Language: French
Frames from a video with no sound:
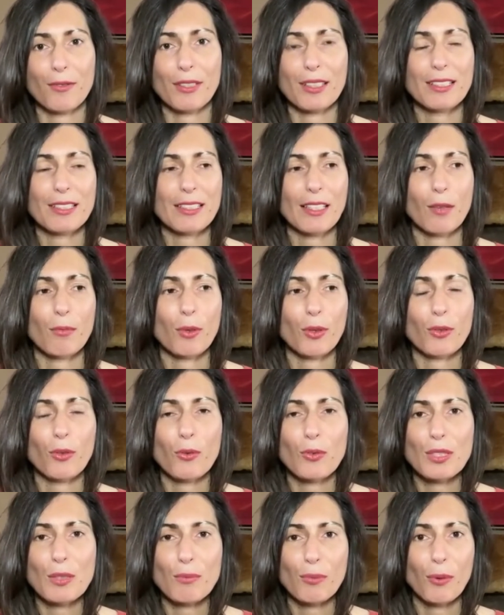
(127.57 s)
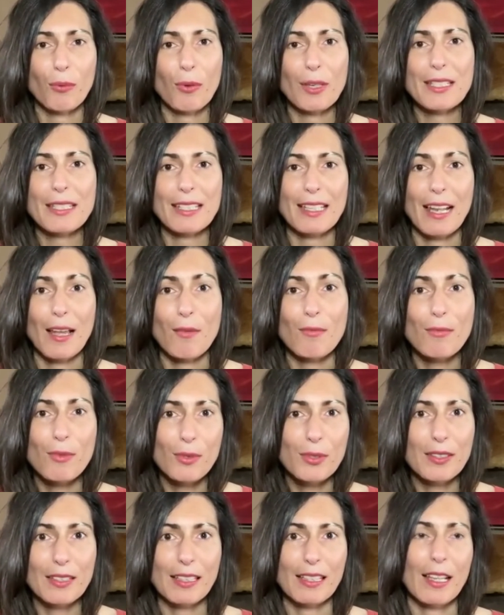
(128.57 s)
En fait, ce qui est important aussi pour moi, c'est la
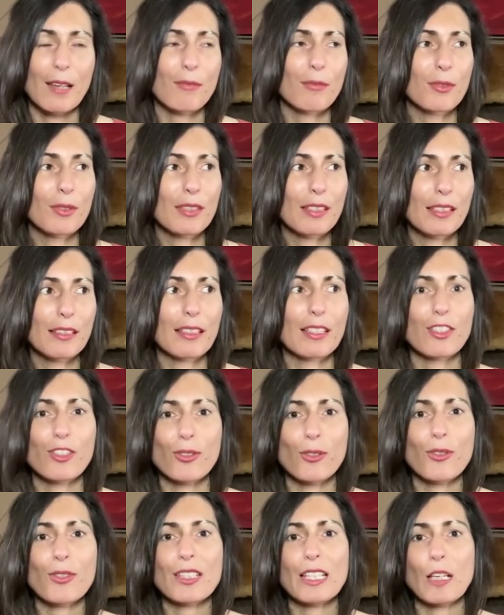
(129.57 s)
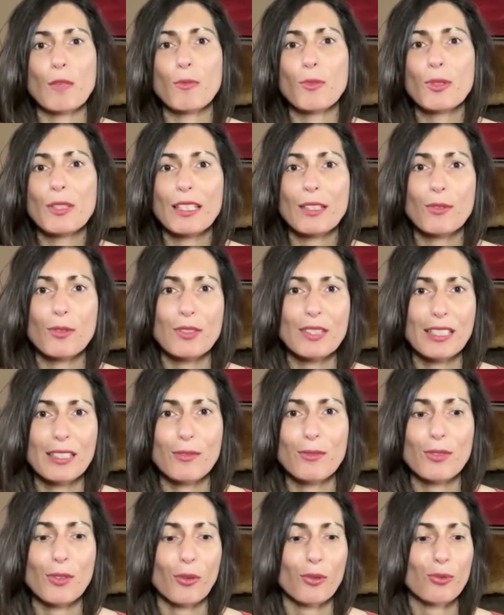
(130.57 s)
beauté, la beauté des choses, la beauté de ce
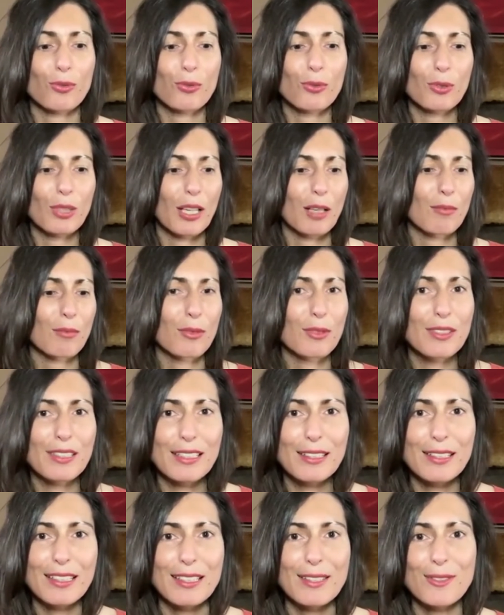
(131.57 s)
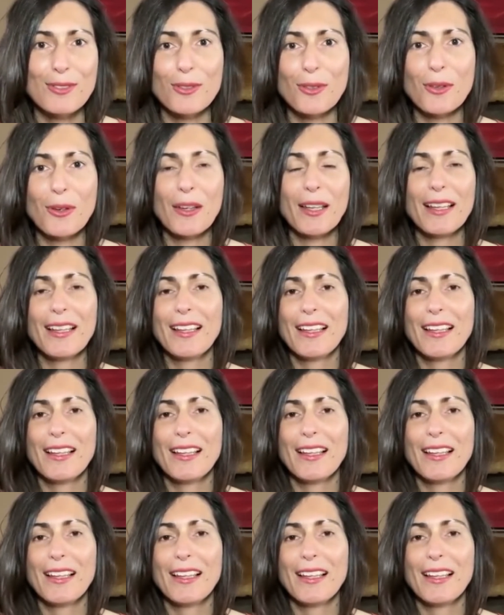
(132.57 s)
qui nous entoure, la beauté des œufs.